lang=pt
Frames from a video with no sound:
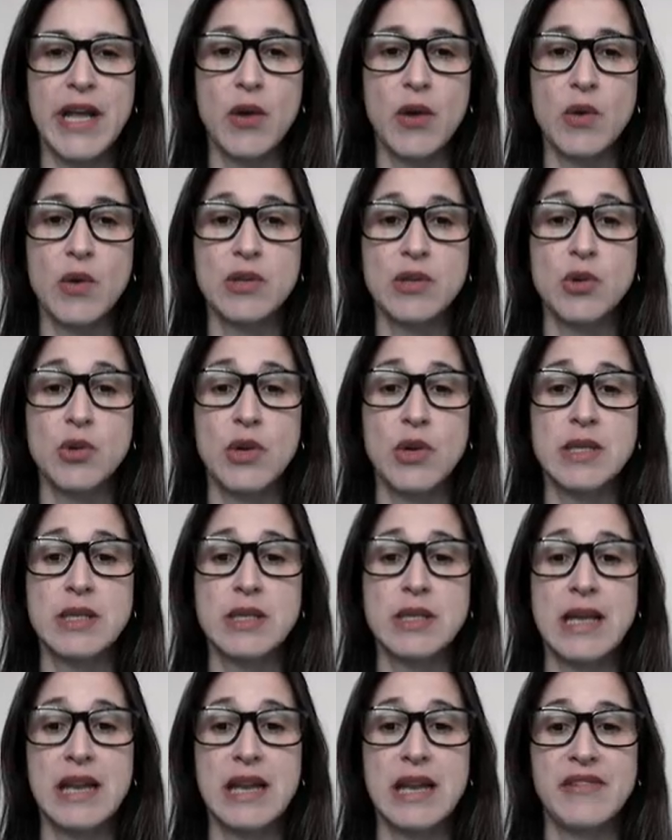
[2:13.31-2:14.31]
com as
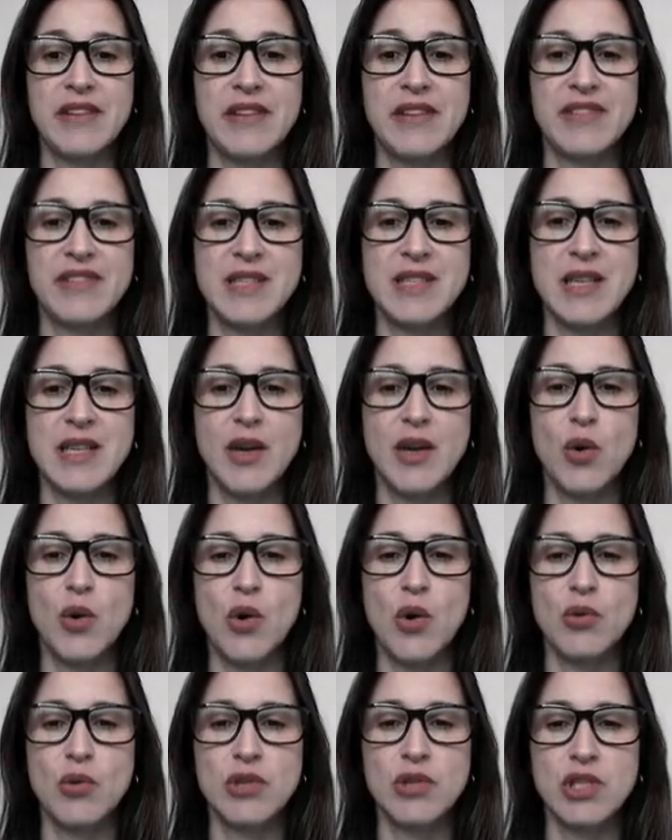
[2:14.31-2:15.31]
coisas que ela vai fazer
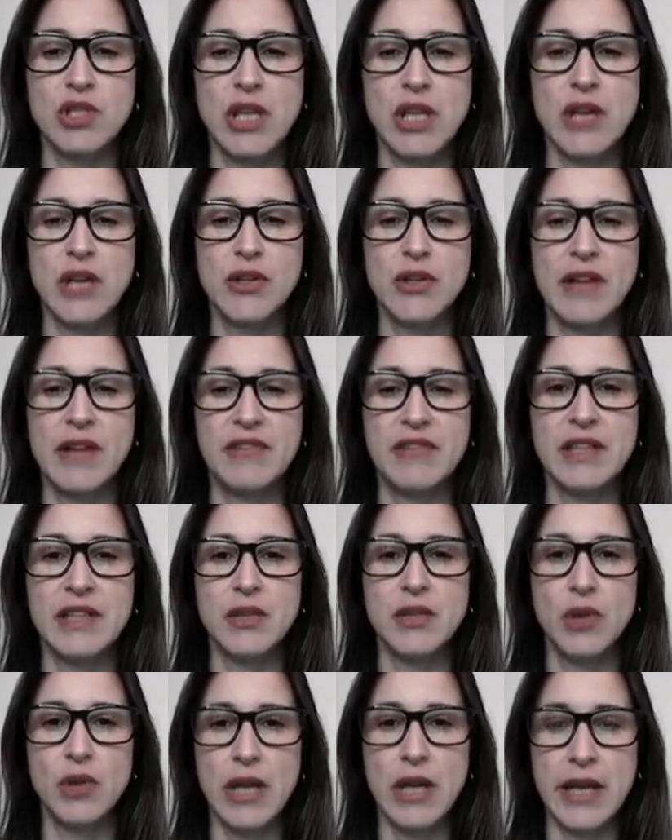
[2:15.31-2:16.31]
com o dinheiro da
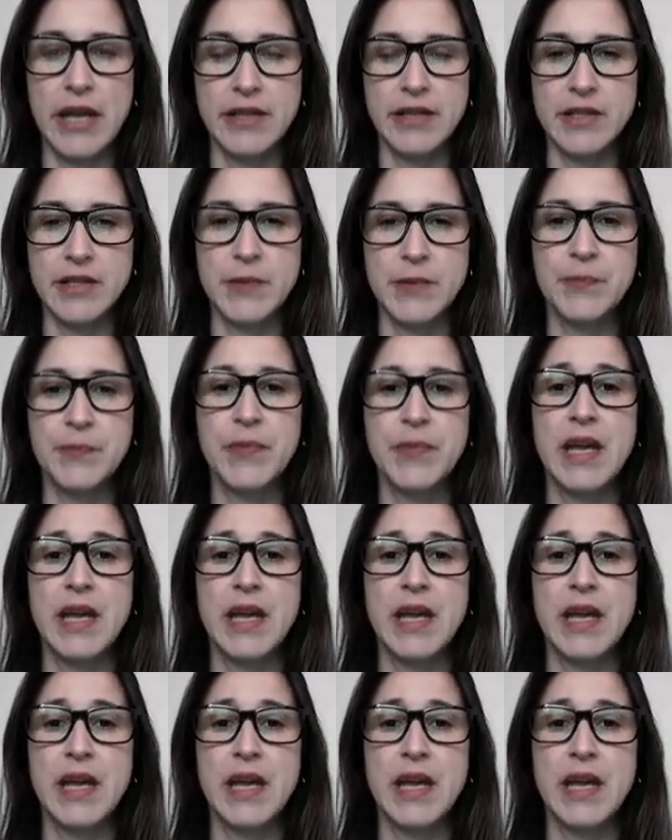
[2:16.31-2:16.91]
venda do leite.